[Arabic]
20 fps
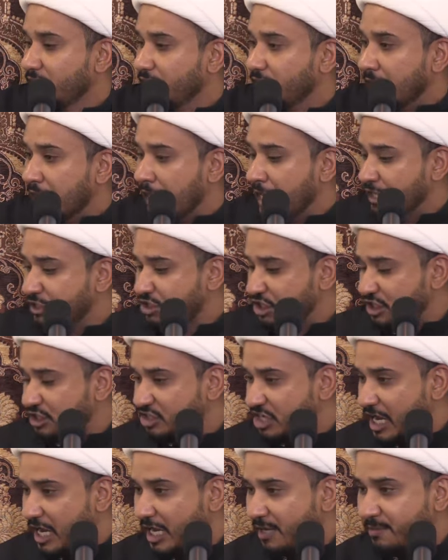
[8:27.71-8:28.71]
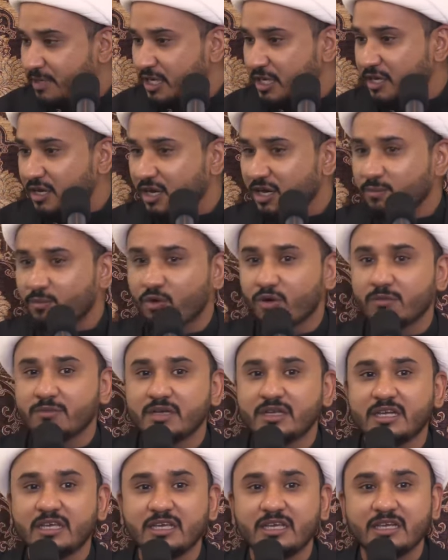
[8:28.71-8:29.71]
ليش إجى أمير
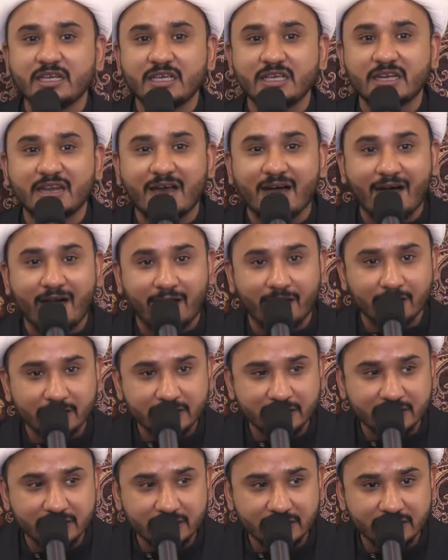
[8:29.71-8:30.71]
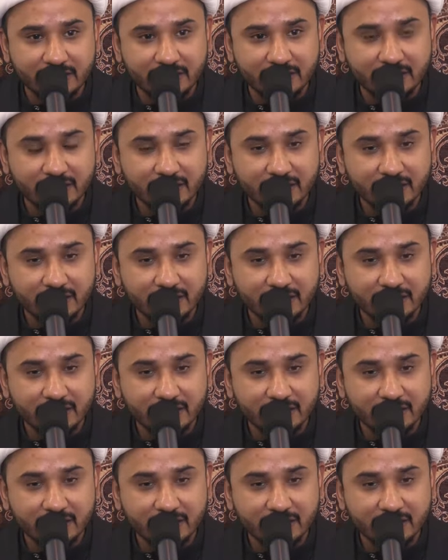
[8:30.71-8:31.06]
المؤمنين إلى عقيل